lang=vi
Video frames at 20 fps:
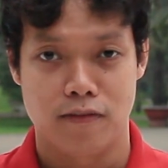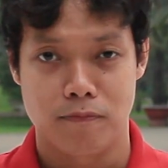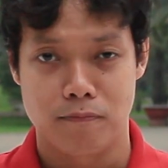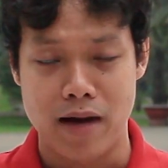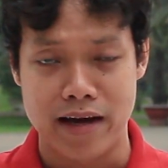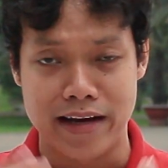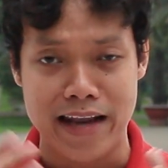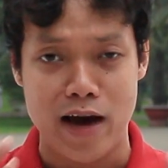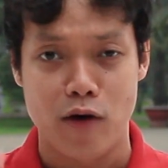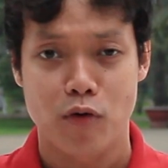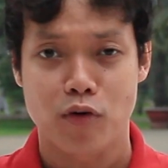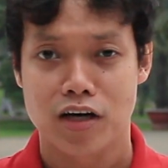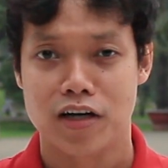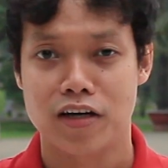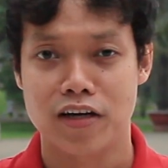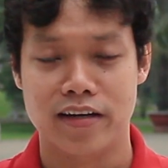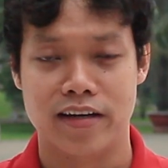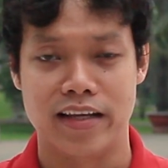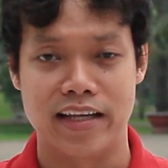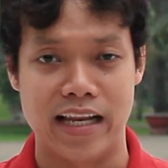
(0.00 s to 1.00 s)
Mà não
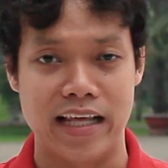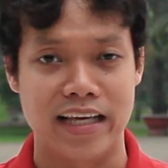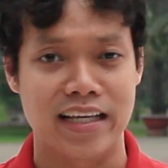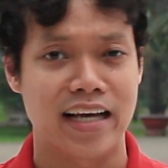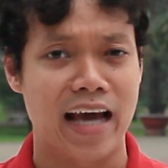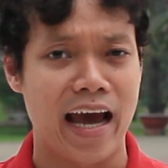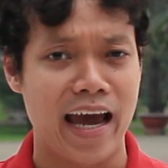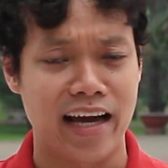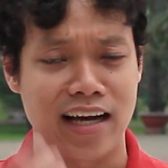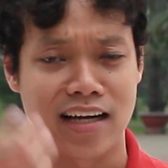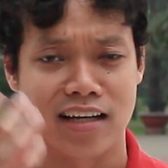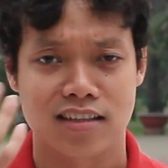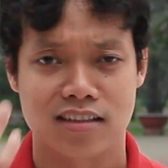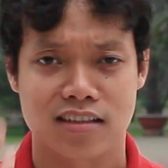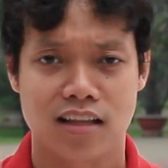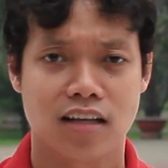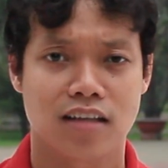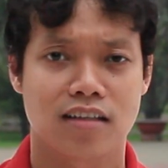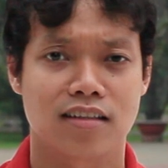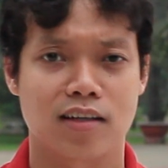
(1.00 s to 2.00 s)
người thì lại càng
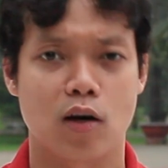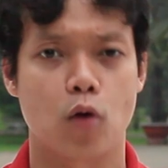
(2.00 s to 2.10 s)
thích